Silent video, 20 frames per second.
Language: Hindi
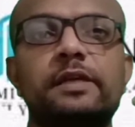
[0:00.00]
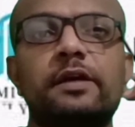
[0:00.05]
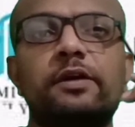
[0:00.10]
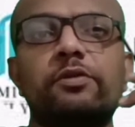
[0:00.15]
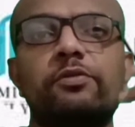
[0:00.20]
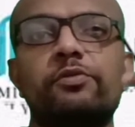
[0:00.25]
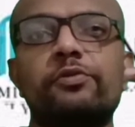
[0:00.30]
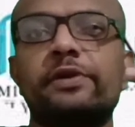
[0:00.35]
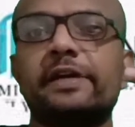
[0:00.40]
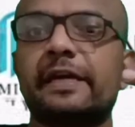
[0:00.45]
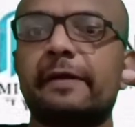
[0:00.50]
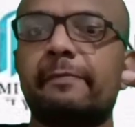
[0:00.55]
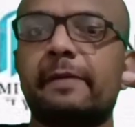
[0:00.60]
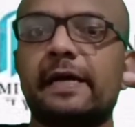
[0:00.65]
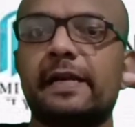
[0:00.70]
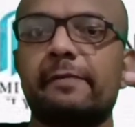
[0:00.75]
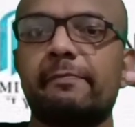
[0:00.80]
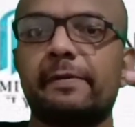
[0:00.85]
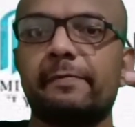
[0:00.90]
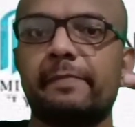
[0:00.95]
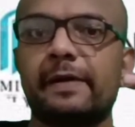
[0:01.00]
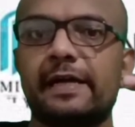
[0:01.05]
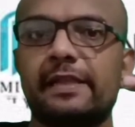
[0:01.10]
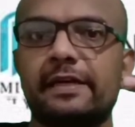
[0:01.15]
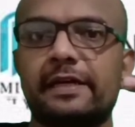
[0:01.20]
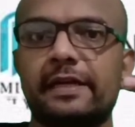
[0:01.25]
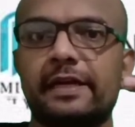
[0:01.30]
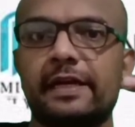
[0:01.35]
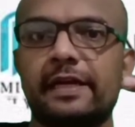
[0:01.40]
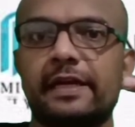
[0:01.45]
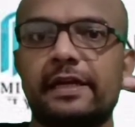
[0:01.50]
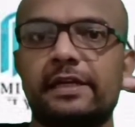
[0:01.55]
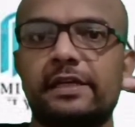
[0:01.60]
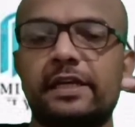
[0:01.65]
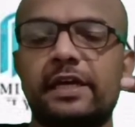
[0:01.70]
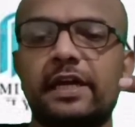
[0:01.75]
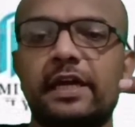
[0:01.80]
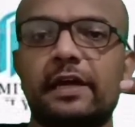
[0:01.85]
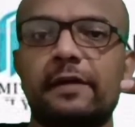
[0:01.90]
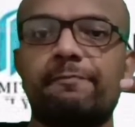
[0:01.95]
है उनके बारे में बात करेंगे
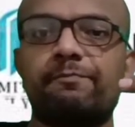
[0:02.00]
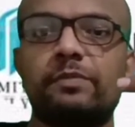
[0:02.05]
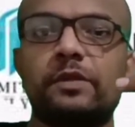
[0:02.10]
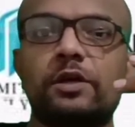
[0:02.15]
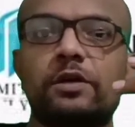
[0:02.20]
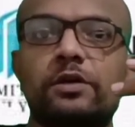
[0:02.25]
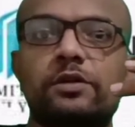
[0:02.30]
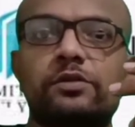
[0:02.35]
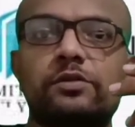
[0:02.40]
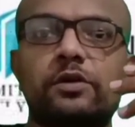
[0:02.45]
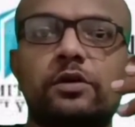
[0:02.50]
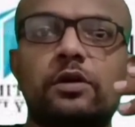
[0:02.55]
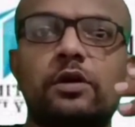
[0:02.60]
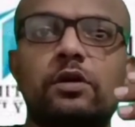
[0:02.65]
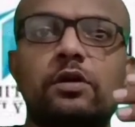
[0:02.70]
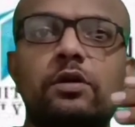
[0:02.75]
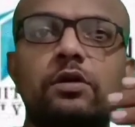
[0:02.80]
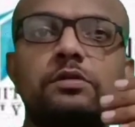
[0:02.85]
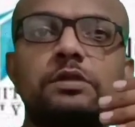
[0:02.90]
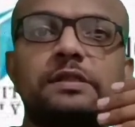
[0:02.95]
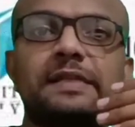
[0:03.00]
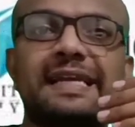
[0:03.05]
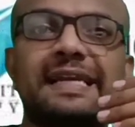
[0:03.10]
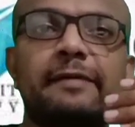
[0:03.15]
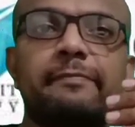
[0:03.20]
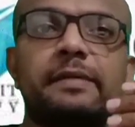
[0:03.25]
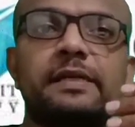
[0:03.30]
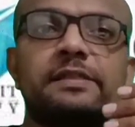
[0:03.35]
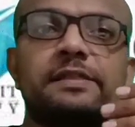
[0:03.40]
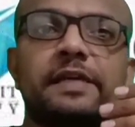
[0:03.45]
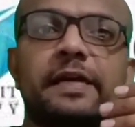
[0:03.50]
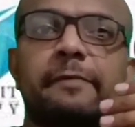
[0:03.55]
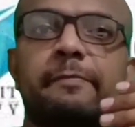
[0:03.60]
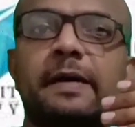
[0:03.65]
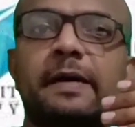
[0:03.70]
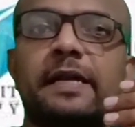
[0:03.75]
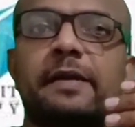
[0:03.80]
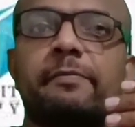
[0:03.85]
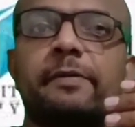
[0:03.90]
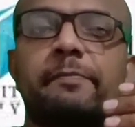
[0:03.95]
ठीक है तो सिलेबस के
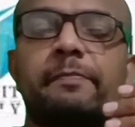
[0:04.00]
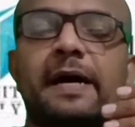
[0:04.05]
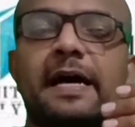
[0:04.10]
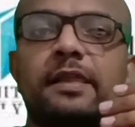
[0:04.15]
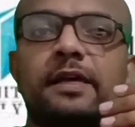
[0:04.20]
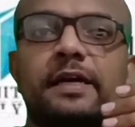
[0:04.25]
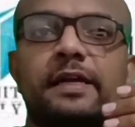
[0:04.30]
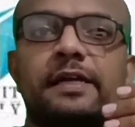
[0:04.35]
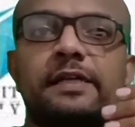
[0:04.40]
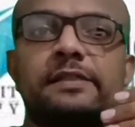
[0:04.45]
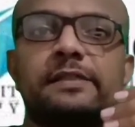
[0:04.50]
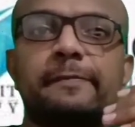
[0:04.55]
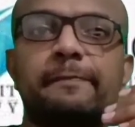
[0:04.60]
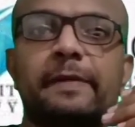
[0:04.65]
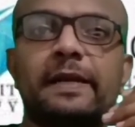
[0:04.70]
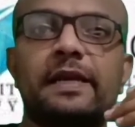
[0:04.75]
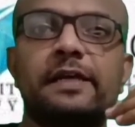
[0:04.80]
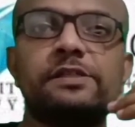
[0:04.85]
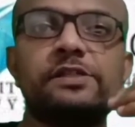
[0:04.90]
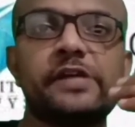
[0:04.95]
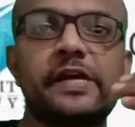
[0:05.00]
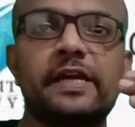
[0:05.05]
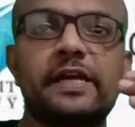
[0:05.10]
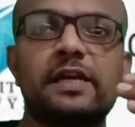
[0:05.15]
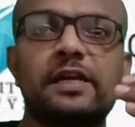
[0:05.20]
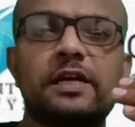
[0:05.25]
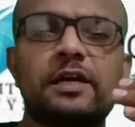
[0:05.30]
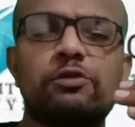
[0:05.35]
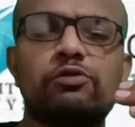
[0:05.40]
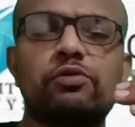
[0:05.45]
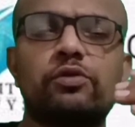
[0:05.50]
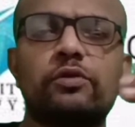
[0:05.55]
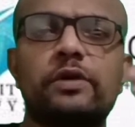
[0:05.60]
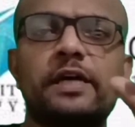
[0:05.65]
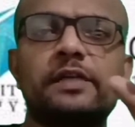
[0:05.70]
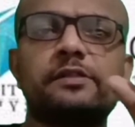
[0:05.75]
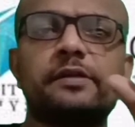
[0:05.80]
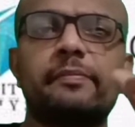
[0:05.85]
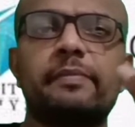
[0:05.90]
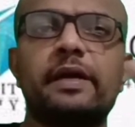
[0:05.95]
बारे में बात करने से पहले चैनल का
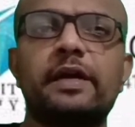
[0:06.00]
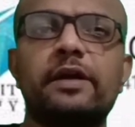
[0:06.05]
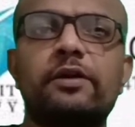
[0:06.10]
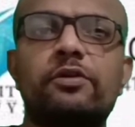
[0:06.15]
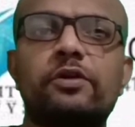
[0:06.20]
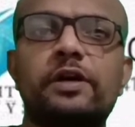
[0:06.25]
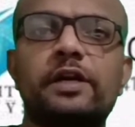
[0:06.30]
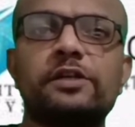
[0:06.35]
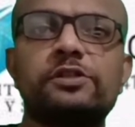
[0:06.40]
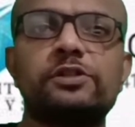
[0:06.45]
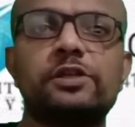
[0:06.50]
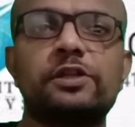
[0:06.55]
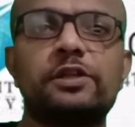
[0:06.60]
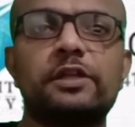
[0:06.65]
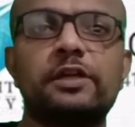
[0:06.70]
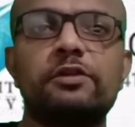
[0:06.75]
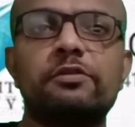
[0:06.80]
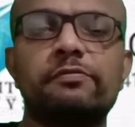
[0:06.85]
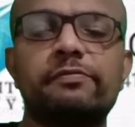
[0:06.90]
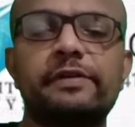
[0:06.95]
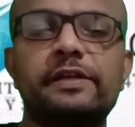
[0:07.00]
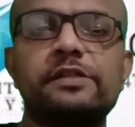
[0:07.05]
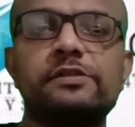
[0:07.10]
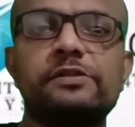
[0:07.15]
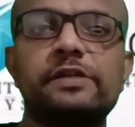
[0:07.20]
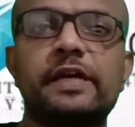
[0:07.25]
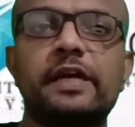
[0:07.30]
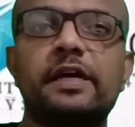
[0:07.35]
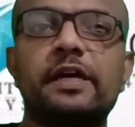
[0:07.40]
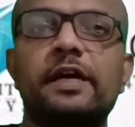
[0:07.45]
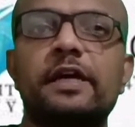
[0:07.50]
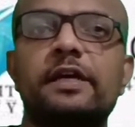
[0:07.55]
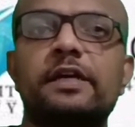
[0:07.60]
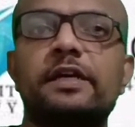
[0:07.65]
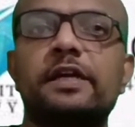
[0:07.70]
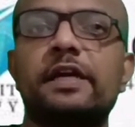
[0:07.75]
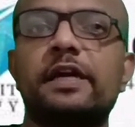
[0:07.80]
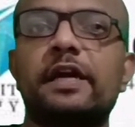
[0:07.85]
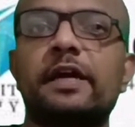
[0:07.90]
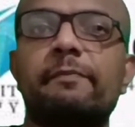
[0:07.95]
थोड़ा सा मैं इंट्रोडक्शन दे दूँ फिर से
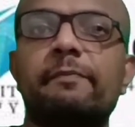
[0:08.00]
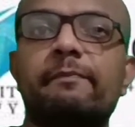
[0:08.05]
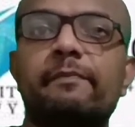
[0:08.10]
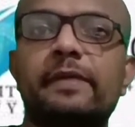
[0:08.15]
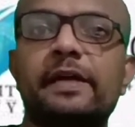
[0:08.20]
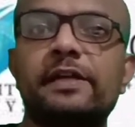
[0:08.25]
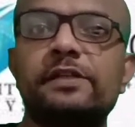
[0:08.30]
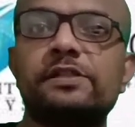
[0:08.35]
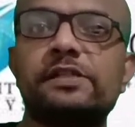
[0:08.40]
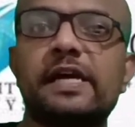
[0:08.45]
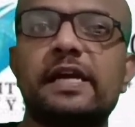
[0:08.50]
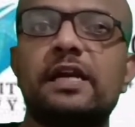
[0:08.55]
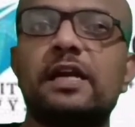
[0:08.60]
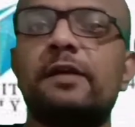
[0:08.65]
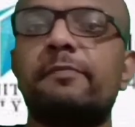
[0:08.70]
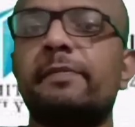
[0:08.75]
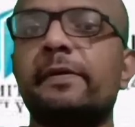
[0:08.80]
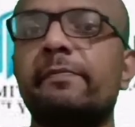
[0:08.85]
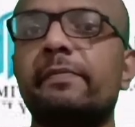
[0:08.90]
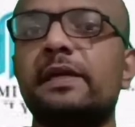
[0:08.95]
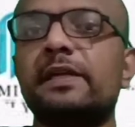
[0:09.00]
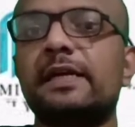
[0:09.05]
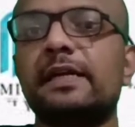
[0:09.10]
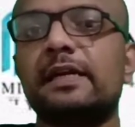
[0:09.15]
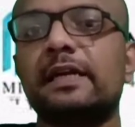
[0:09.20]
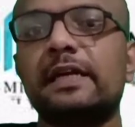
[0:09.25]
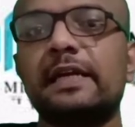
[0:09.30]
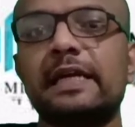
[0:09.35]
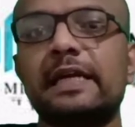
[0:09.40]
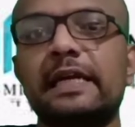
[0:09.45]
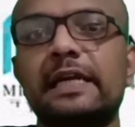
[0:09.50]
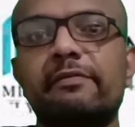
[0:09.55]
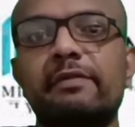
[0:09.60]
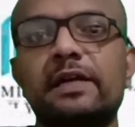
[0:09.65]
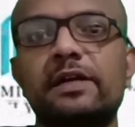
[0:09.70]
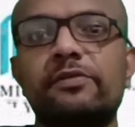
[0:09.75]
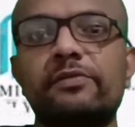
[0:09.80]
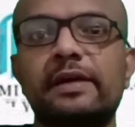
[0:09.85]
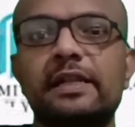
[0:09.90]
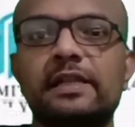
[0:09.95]
ठीक है मेरी चैनल पे मैं जनरली
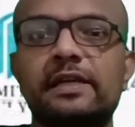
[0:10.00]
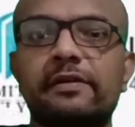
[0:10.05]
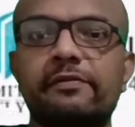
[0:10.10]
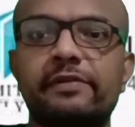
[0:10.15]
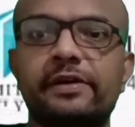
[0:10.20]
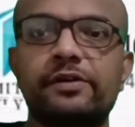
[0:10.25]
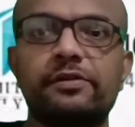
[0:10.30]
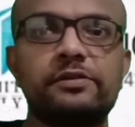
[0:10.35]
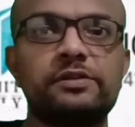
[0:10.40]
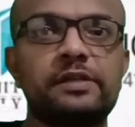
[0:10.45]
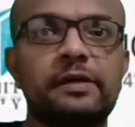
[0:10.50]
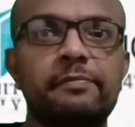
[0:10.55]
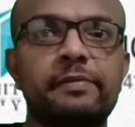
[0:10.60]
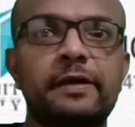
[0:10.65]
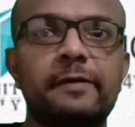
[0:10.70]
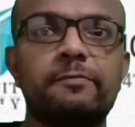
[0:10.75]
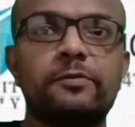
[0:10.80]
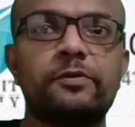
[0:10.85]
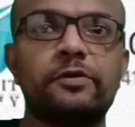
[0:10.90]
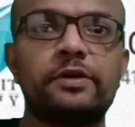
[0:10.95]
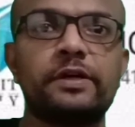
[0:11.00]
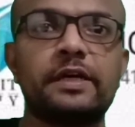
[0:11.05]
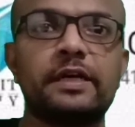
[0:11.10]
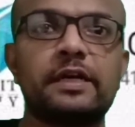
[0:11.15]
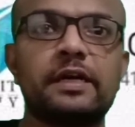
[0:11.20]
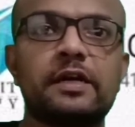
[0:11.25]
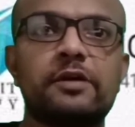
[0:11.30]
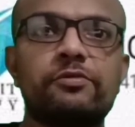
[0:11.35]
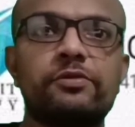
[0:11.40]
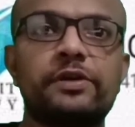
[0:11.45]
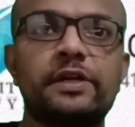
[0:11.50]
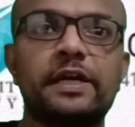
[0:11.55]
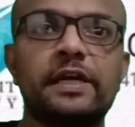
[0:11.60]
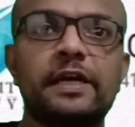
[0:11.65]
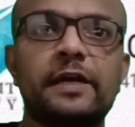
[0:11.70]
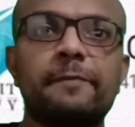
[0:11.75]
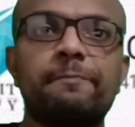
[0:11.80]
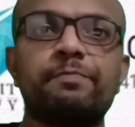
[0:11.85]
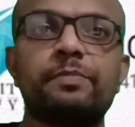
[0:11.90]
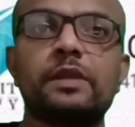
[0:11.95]
इलेवन ट्वेल्थ के वीडियोस अभी अपलोड कर रहा हूँ ठीक
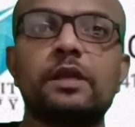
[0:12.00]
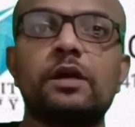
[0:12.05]
है